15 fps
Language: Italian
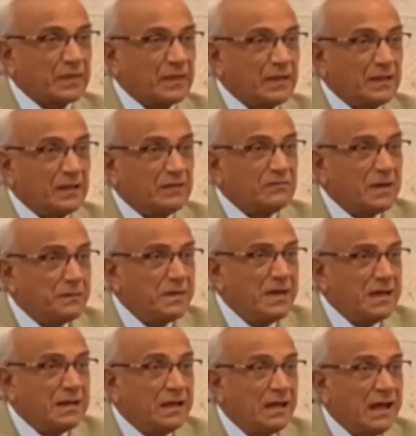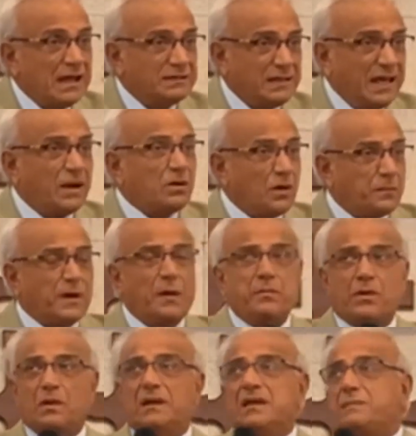Va bene, andarono proprio
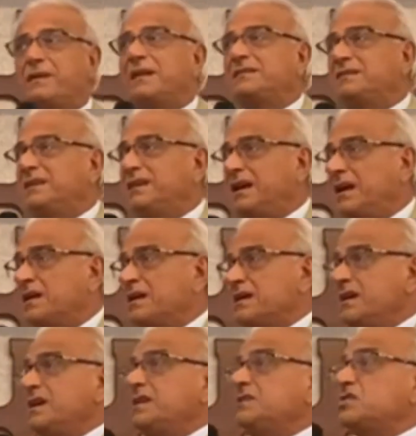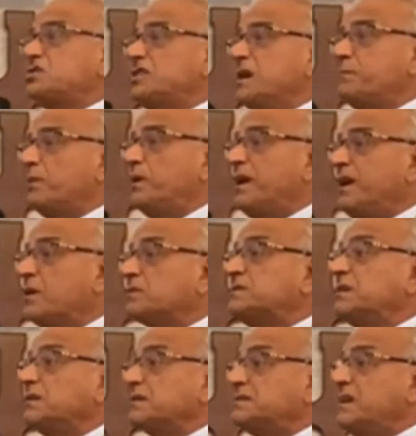lì per dire, i discepoli erano,
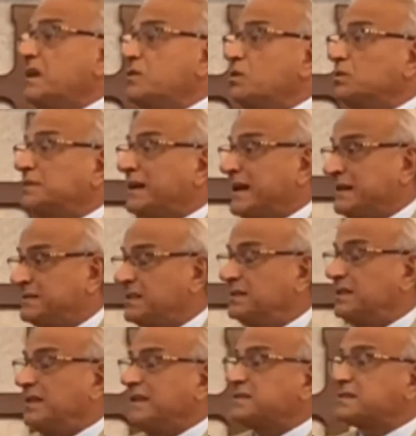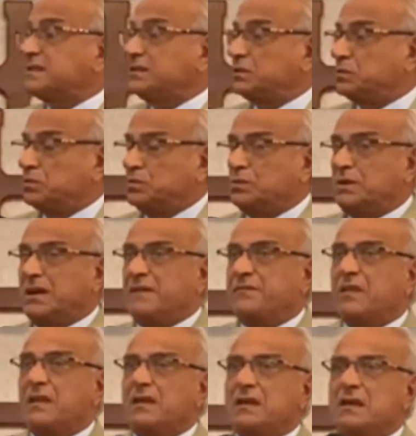se, se notate, la scrittura
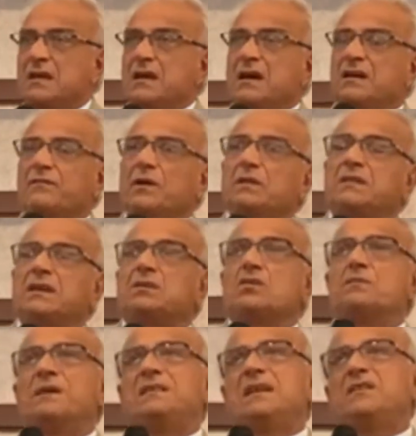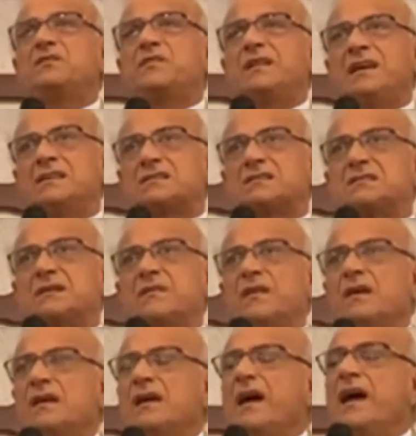a volte è come dei flash,
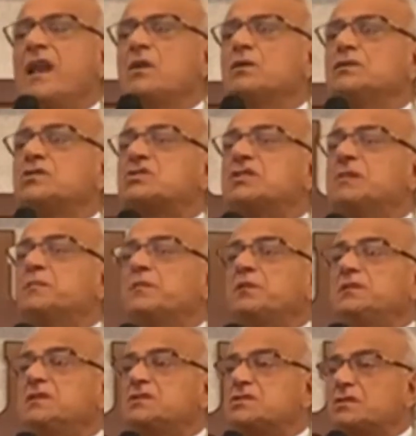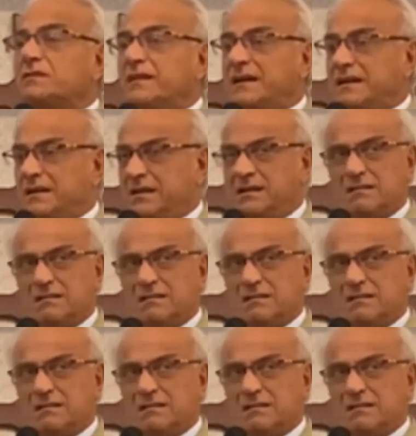erano discepoli di Giovanni,